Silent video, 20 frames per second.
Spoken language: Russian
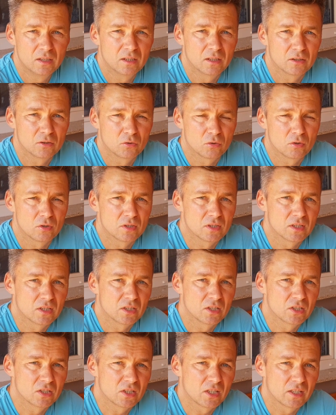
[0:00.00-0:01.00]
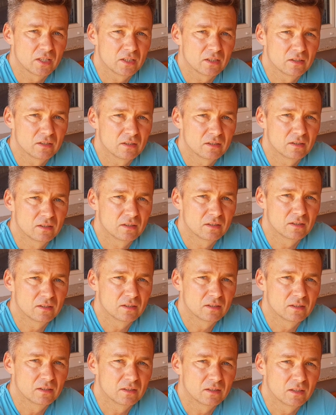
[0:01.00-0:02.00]
который заряжает
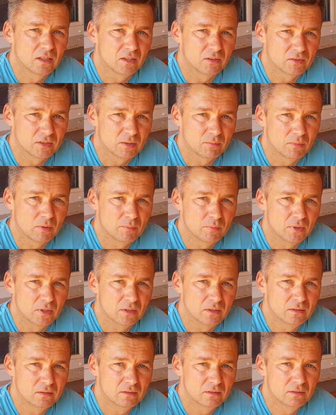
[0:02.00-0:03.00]
автомобиль.